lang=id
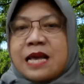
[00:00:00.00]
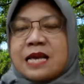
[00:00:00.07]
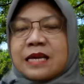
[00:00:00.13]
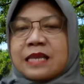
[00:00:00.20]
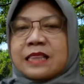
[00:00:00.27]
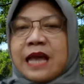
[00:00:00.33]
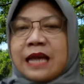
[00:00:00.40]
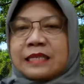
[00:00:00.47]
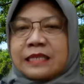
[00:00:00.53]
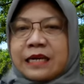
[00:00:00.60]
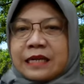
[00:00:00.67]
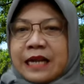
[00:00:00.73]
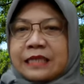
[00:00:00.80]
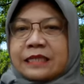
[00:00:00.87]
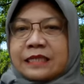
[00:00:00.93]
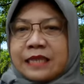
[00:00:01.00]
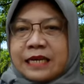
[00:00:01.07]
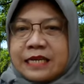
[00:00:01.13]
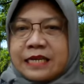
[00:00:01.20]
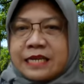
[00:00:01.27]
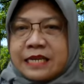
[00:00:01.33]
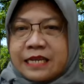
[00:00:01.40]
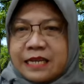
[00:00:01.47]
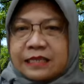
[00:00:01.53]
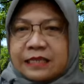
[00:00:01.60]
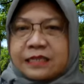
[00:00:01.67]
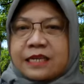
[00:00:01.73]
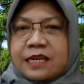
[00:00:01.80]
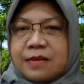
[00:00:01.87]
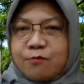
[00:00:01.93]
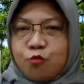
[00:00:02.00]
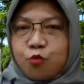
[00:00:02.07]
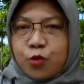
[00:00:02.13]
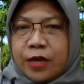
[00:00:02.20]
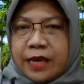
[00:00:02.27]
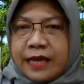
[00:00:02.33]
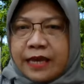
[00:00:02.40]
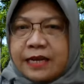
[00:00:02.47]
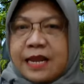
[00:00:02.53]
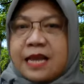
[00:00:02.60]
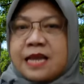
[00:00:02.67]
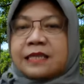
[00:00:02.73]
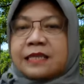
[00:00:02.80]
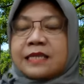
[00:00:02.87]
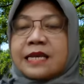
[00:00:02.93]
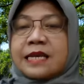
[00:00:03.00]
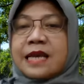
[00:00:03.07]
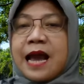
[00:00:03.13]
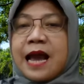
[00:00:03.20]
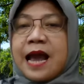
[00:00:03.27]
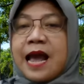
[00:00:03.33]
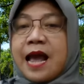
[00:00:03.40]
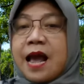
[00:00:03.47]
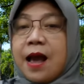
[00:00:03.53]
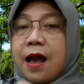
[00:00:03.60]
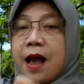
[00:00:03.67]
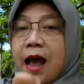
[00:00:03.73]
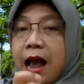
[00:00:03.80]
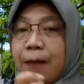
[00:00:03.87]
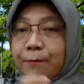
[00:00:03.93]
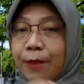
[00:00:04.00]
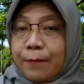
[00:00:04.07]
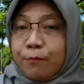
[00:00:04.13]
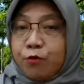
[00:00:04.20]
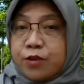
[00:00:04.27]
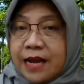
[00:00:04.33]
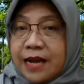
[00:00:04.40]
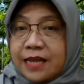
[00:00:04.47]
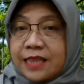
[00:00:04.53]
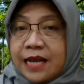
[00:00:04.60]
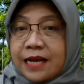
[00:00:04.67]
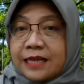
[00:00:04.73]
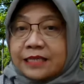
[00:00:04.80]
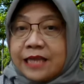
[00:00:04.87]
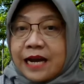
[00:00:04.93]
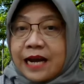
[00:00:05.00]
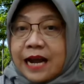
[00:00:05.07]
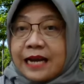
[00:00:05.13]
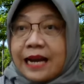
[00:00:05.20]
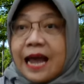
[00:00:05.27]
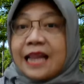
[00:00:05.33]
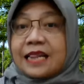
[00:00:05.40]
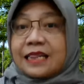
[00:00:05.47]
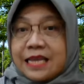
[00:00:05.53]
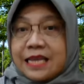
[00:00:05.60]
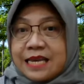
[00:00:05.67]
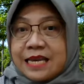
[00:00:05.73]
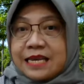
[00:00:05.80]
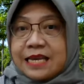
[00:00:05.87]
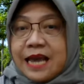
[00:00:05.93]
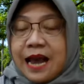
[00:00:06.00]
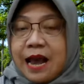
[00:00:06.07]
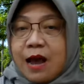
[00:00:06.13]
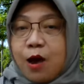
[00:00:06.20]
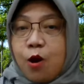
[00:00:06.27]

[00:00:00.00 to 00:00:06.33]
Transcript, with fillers: Kita ajarkan sejak dini, sedini mungkin, sehingga apapun yang kita kerjakan nanti, ya,